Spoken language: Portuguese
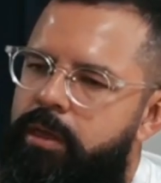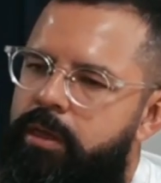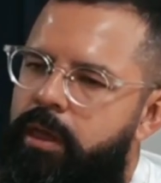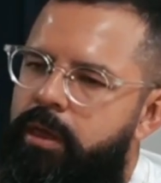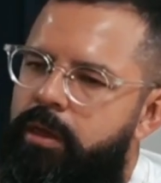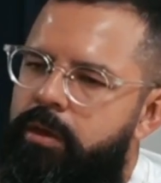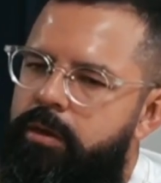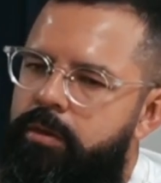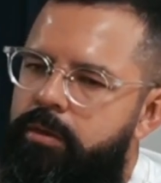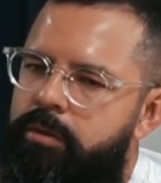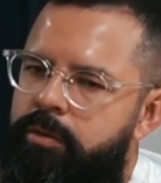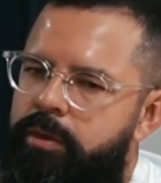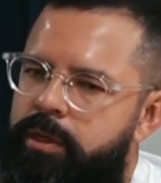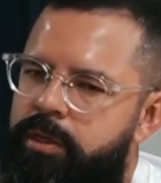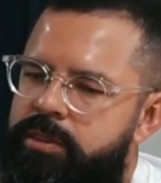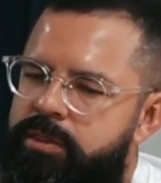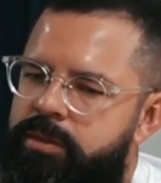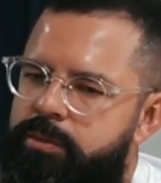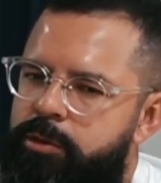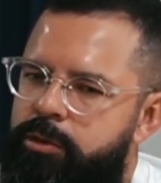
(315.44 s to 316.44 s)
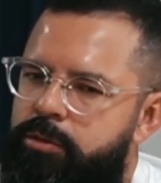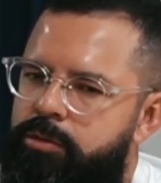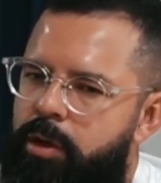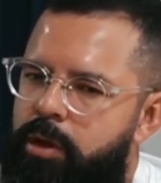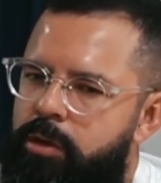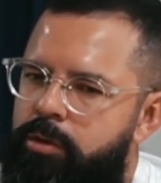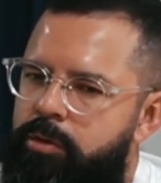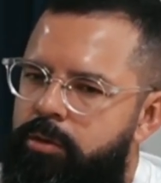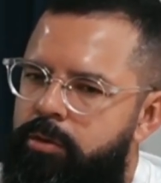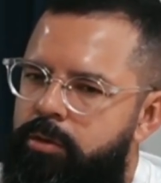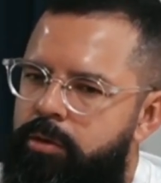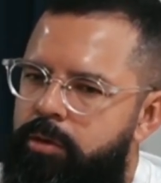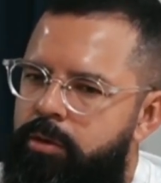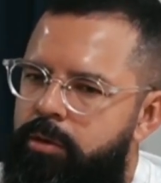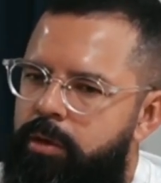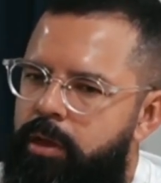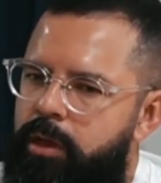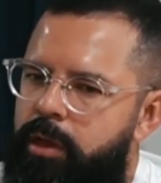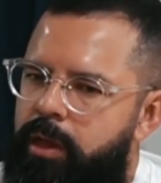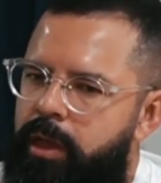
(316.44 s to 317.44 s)
e, tem um índice muito
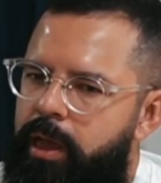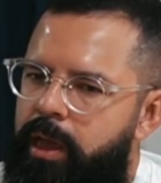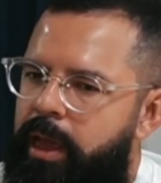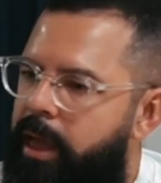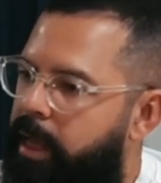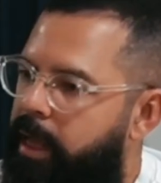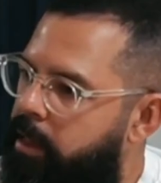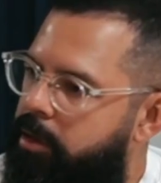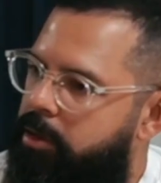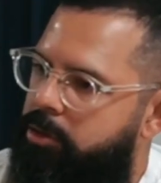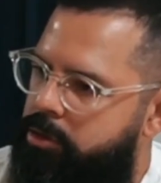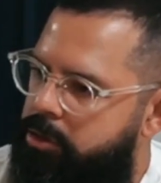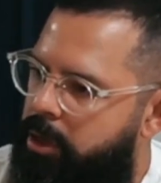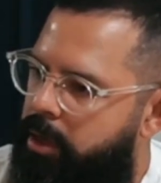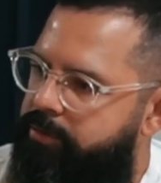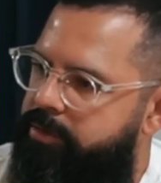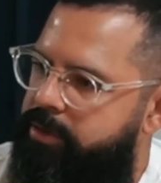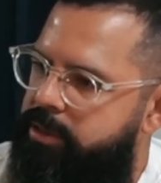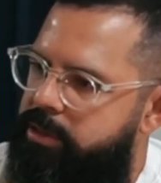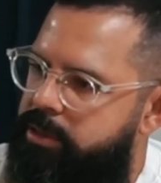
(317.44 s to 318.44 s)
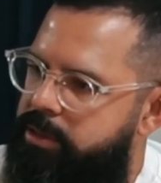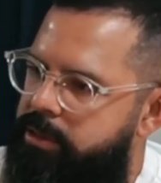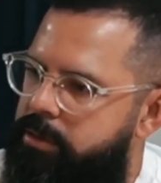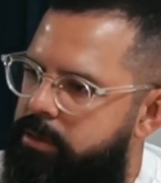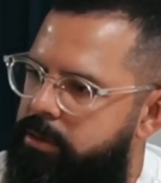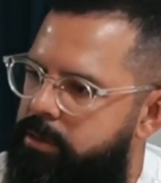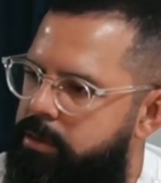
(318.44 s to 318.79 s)
alto é, entre os jovens?